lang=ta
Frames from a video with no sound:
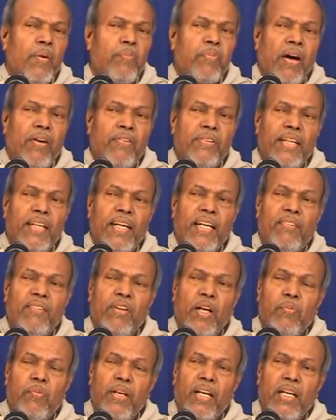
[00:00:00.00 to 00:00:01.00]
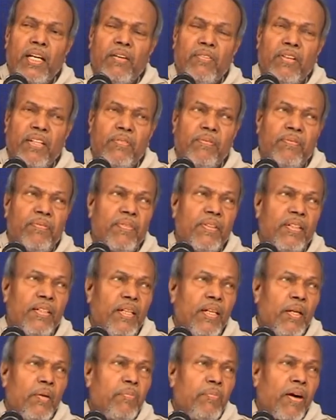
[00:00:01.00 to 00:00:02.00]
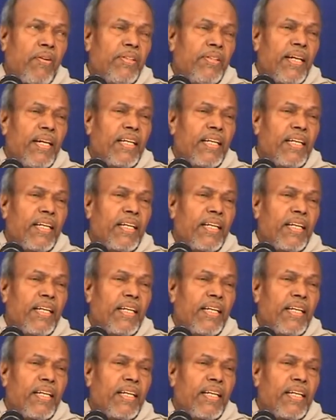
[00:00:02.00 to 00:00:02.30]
பாவம் தானே வறுமையாக மாறும் பாவம்